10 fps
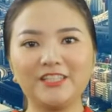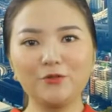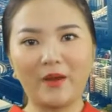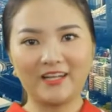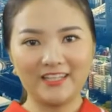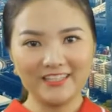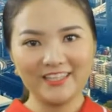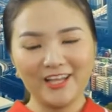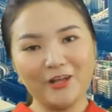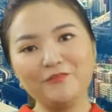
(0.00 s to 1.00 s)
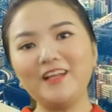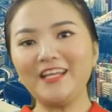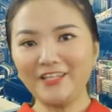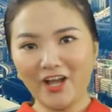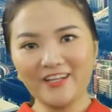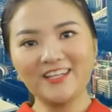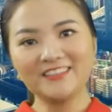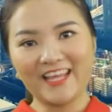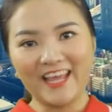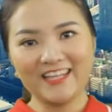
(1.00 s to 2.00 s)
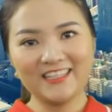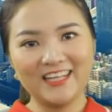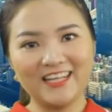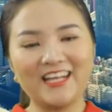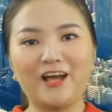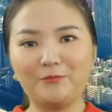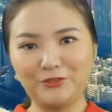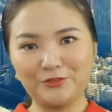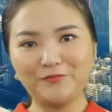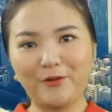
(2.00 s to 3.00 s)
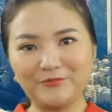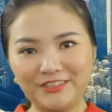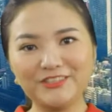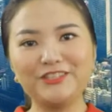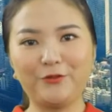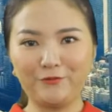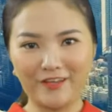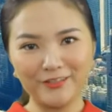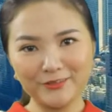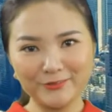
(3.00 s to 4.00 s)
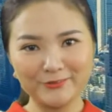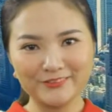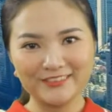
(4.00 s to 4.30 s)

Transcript: trí quản lý với lý do đơn giản là ông trưởng phòng chưa chịu về hưu.